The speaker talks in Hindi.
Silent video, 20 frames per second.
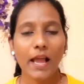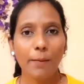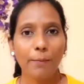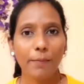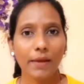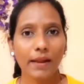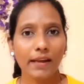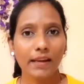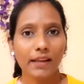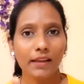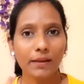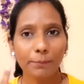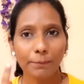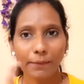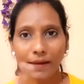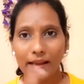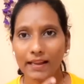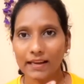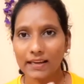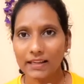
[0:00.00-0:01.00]
मैंने
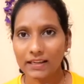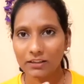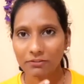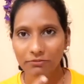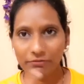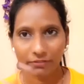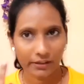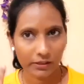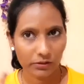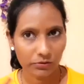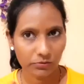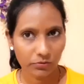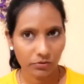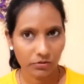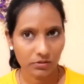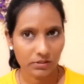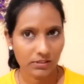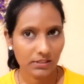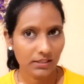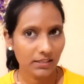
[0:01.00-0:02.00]
पहले ही फेस
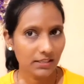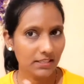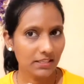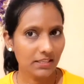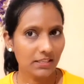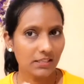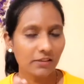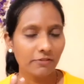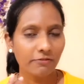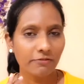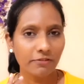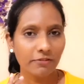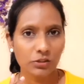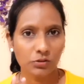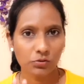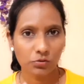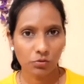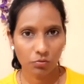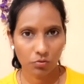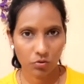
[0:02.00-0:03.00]
वॉश से अच्छे से
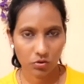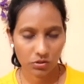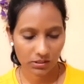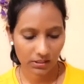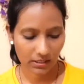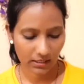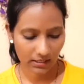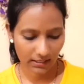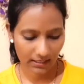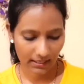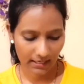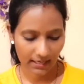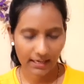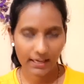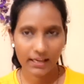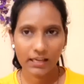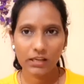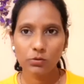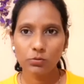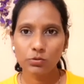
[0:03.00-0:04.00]
फेस को वॉश कर लिया
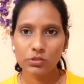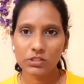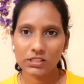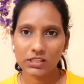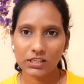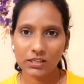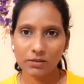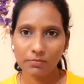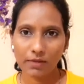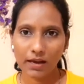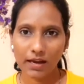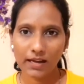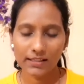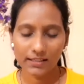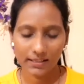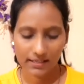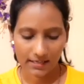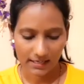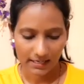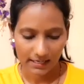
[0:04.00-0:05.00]
है उसके
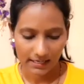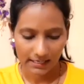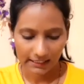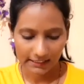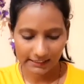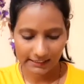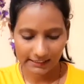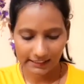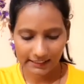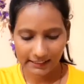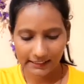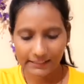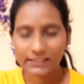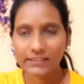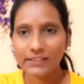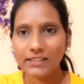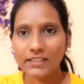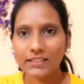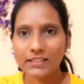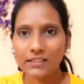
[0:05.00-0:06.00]
बाद इस
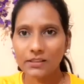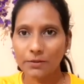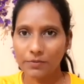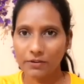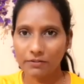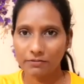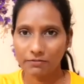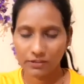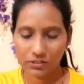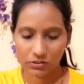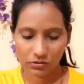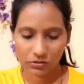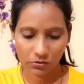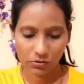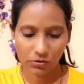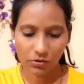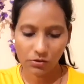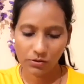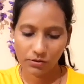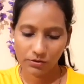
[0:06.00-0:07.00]
क्लिनजर से अपने फेस
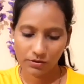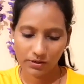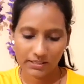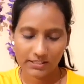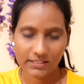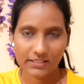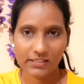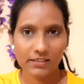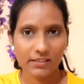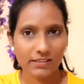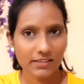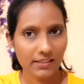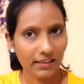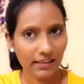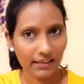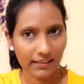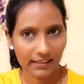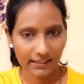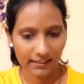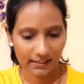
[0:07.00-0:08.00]
को अच्छे से
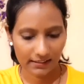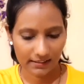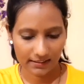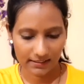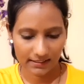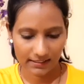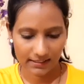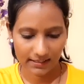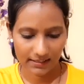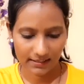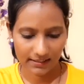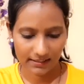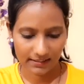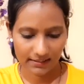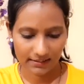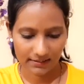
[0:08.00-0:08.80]
क्लीन करना है